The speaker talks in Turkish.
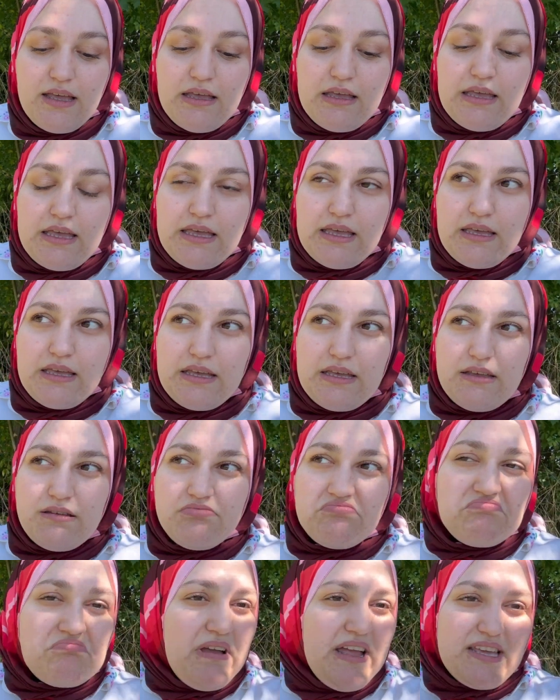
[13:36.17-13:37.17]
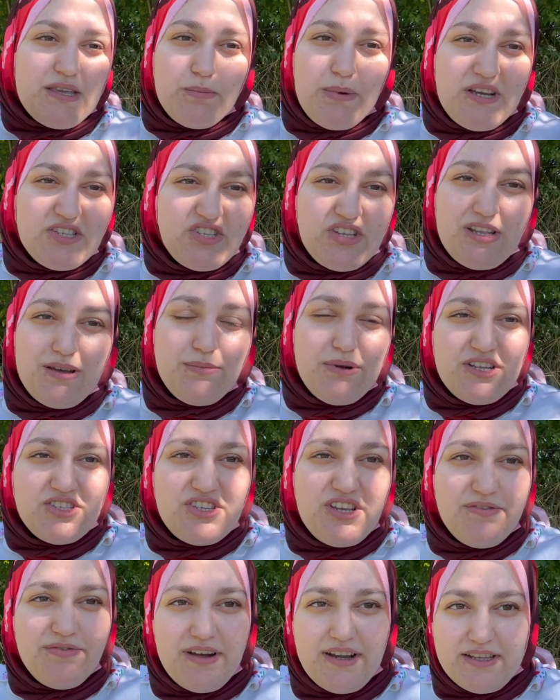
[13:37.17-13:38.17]
Ee, belki bahçeden
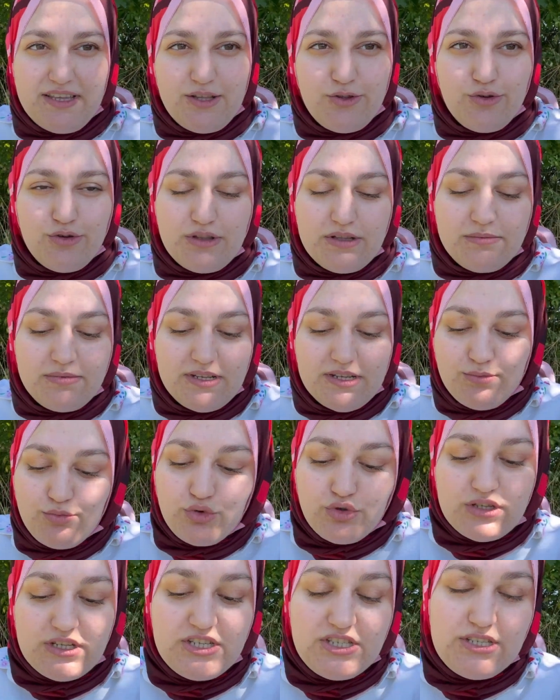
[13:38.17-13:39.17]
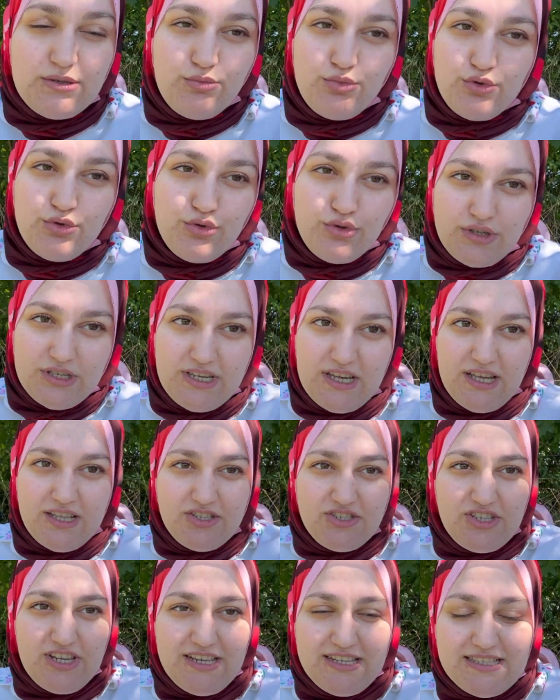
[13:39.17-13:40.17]
bahçeye fark ediyor olabilir. Burada işte bu kağıt
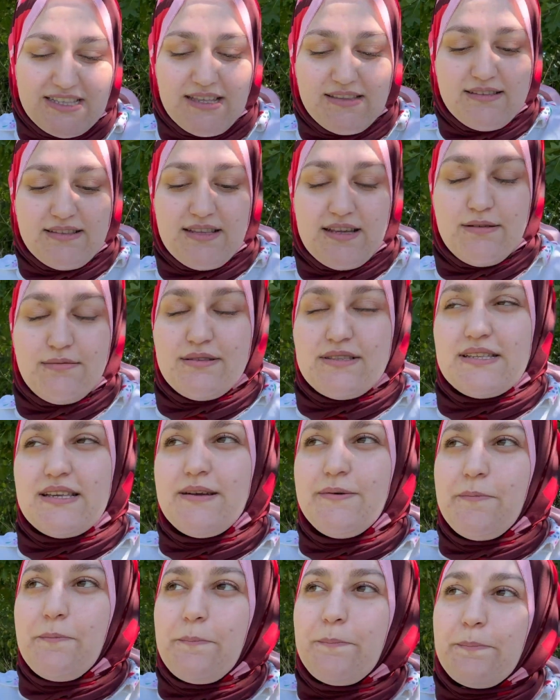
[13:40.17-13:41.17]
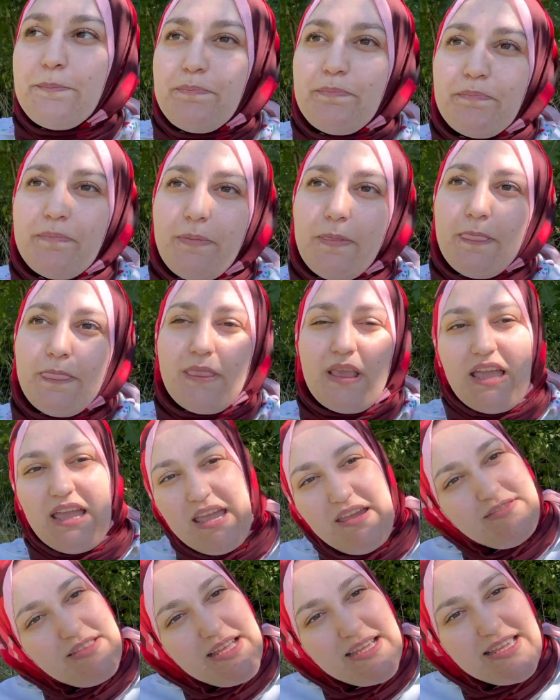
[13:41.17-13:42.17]
şeyi sattılar bize.
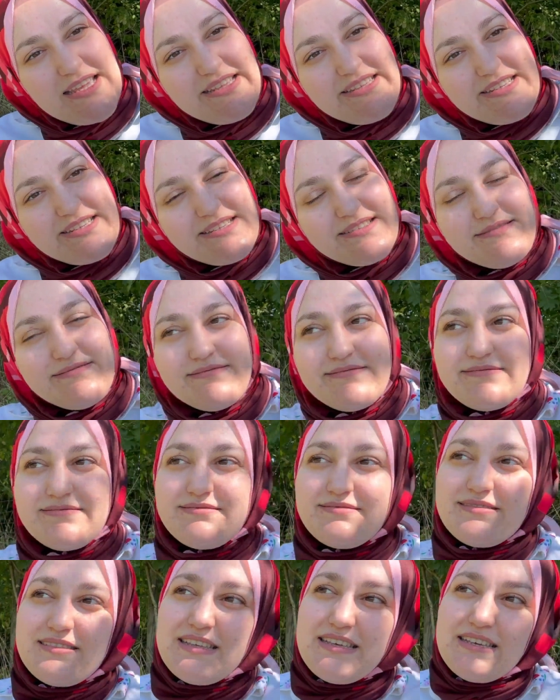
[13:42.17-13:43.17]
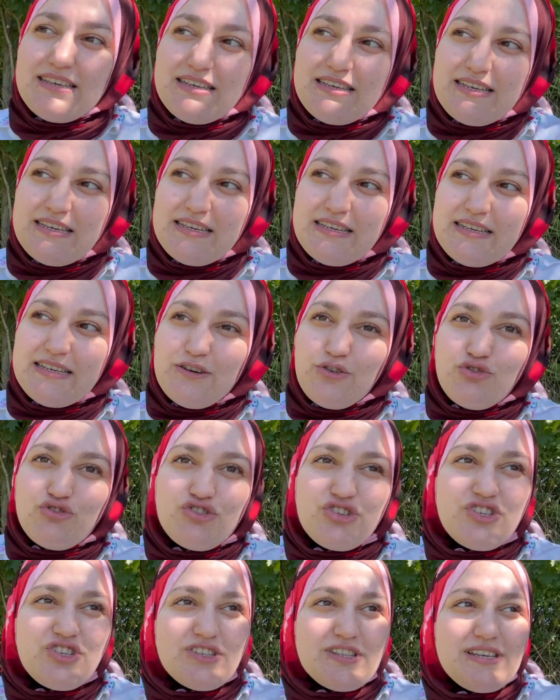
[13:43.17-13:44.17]
Evden getirin. Ee, onun
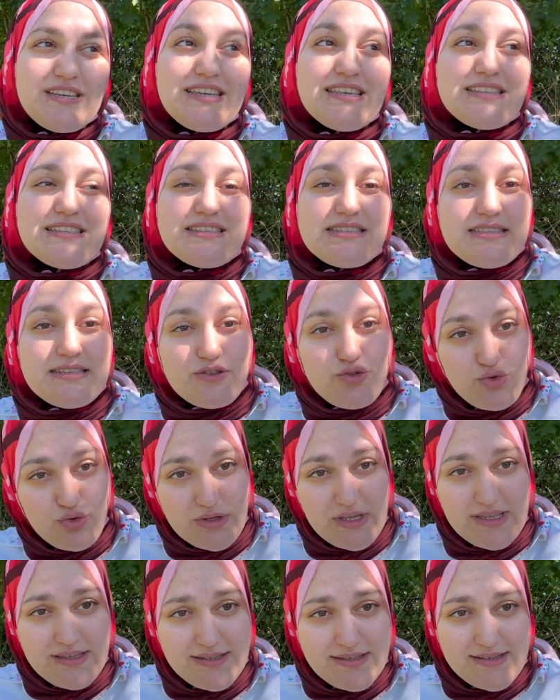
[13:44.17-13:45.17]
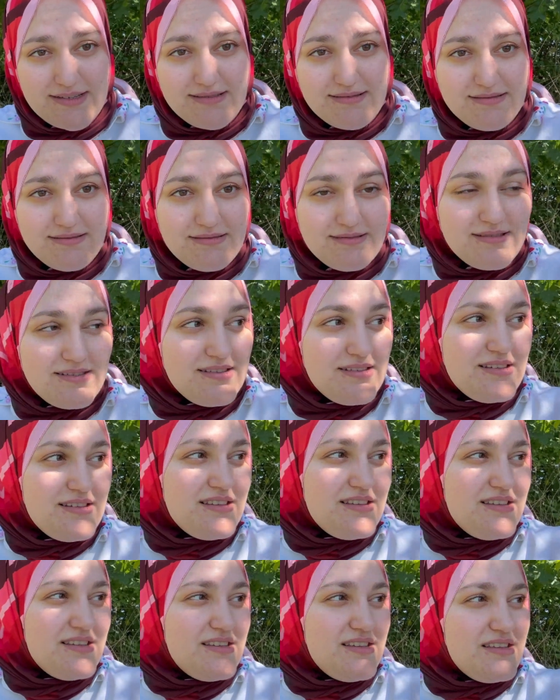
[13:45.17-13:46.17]
dışında yanınızda su getirin. Tabak tabak
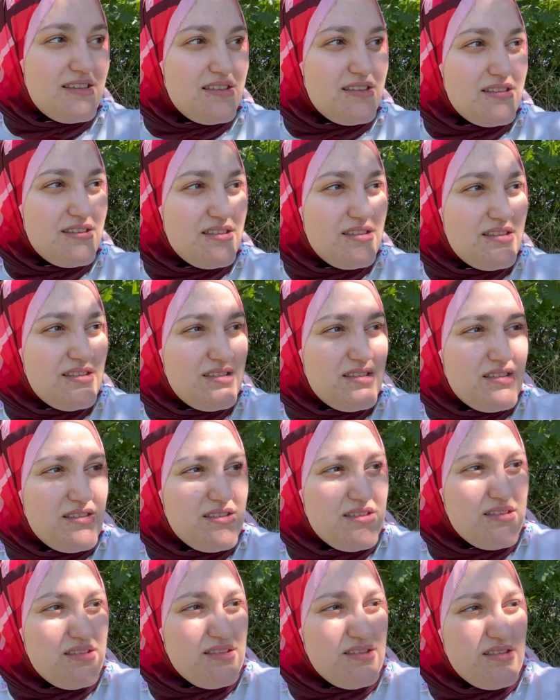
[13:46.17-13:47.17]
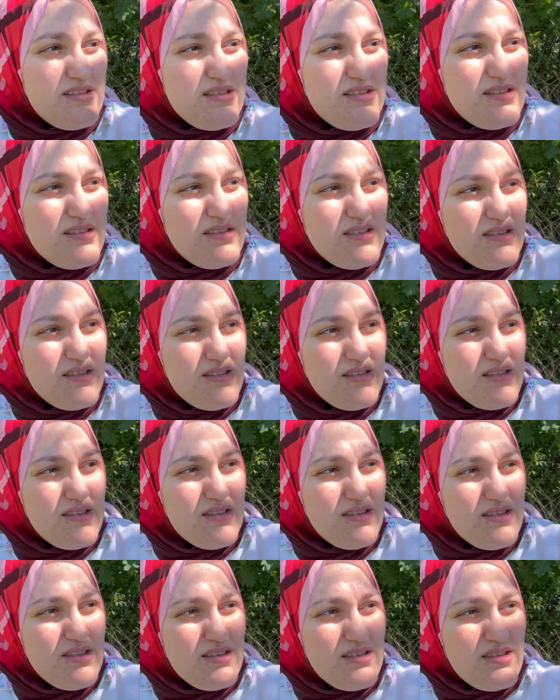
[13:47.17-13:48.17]
kilo tartarken şey yapar böyle karton
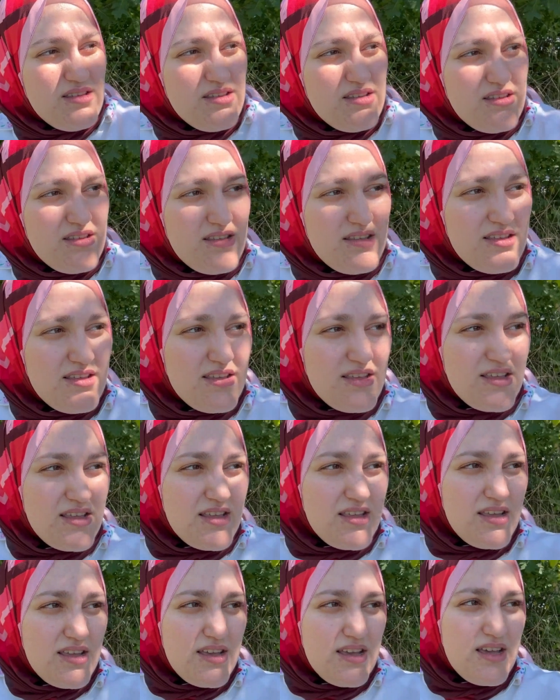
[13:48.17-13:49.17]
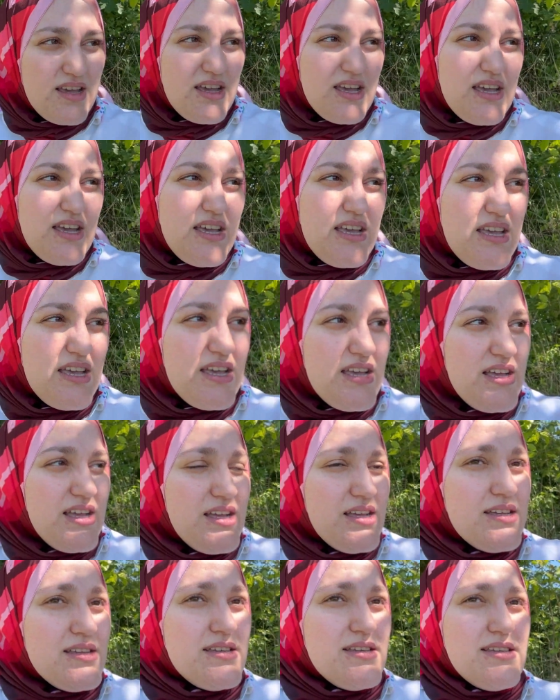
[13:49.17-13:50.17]
getirmesi lazım. Ki hafif bir şey
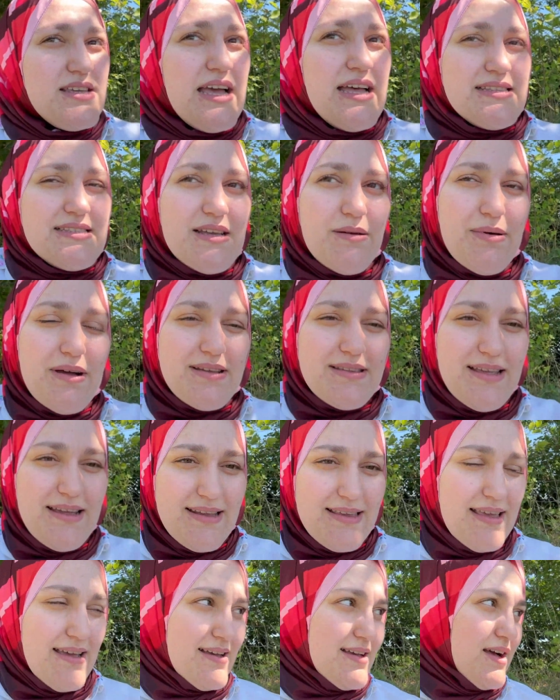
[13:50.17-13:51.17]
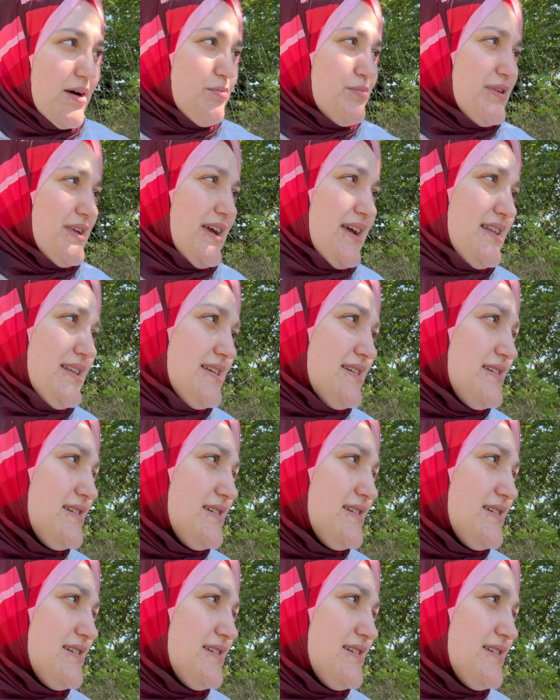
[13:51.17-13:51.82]
olsun. Ya tabak derken kap yani.